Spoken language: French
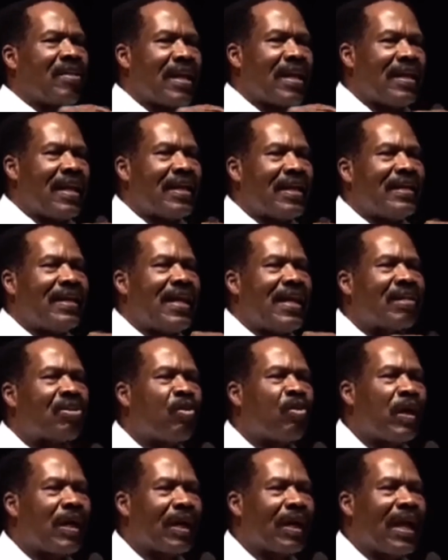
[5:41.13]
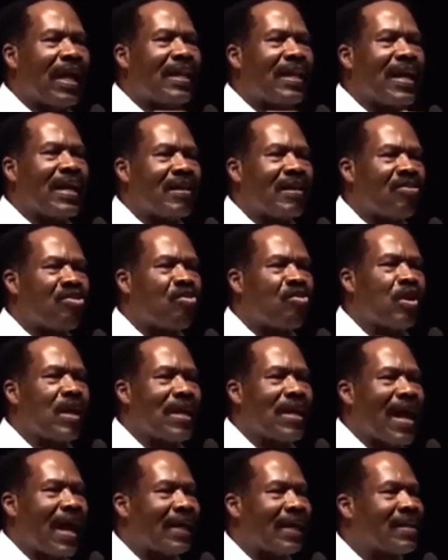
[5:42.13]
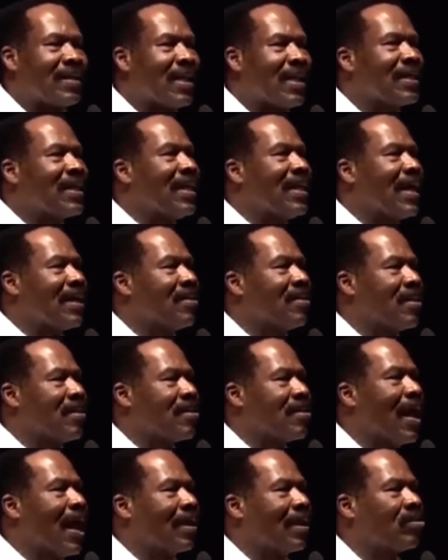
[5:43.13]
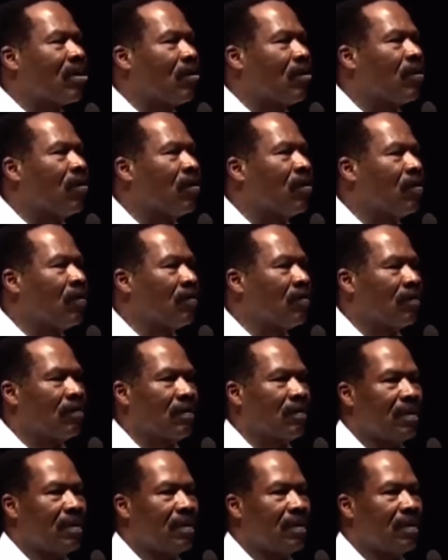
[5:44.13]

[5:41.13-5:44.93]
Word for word: c'est de détruire les liens de solidarité qui existent entre eux.